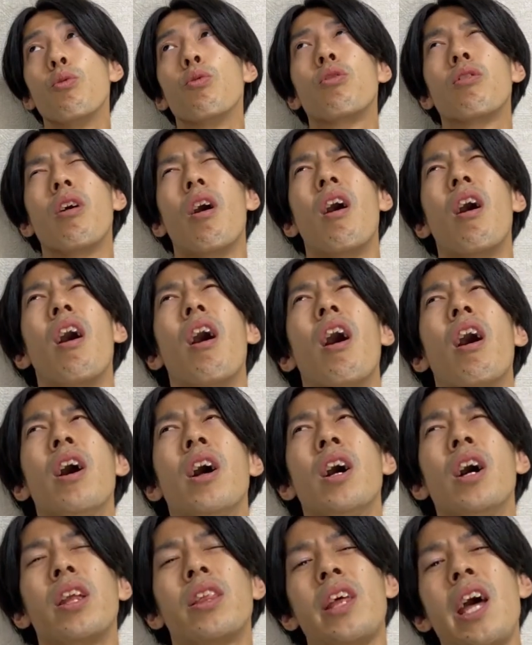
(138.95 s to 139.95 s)
そう
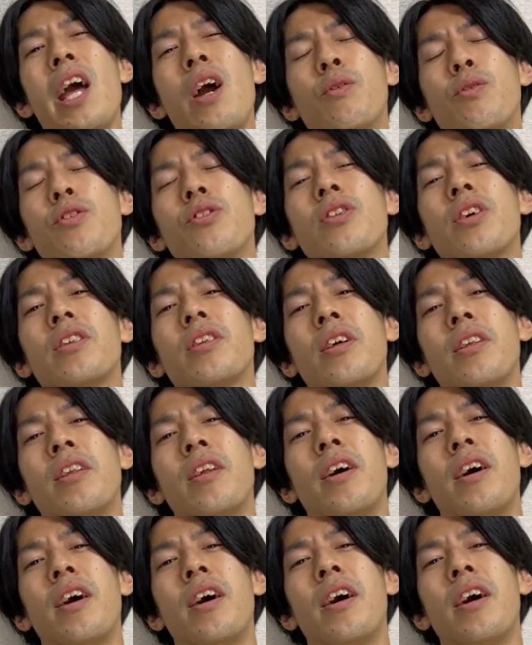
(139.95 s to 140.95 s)
か。単位落としちゃった
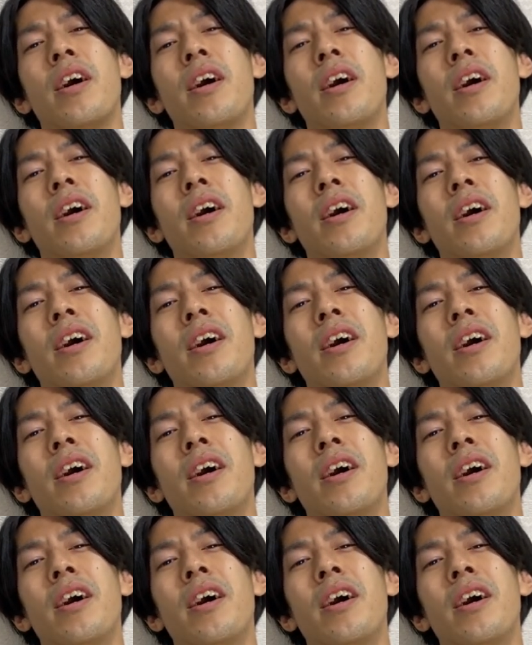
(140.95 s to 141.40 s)
んだ。